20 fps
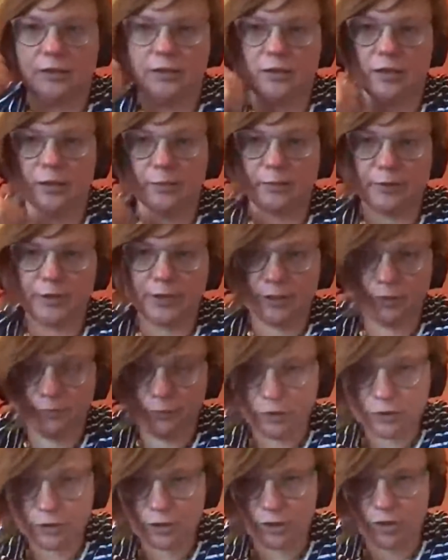как бы не из
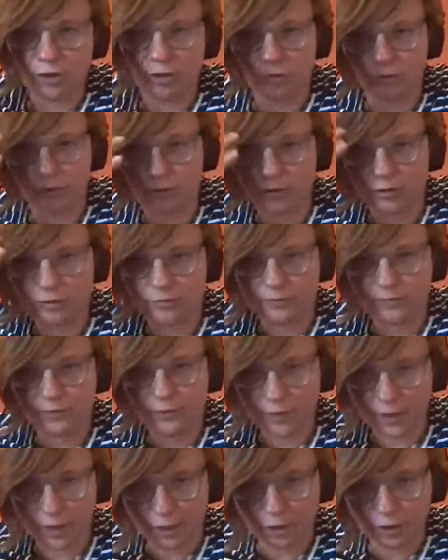воздуха, он
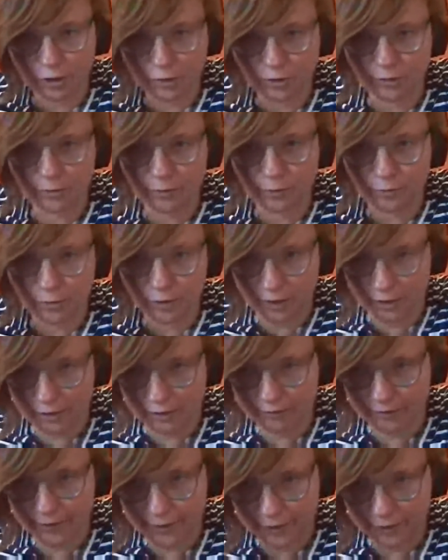хорошо наблюдал
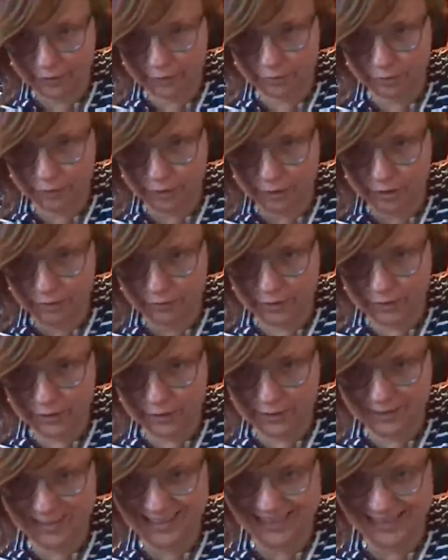военную
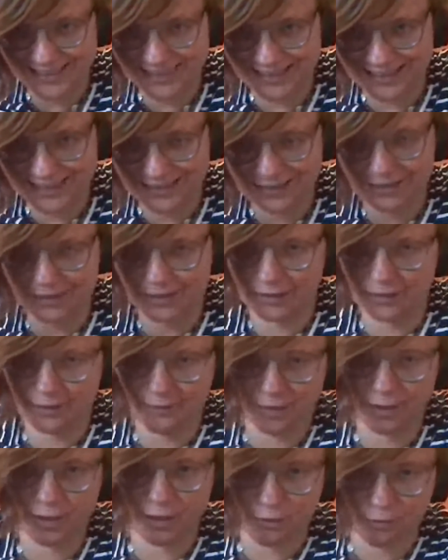действительность 30-х, 40-х
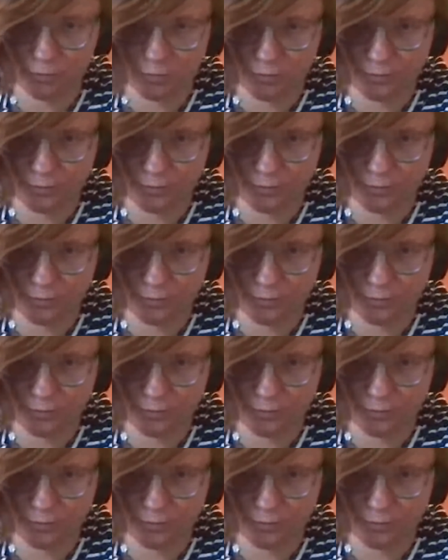годов.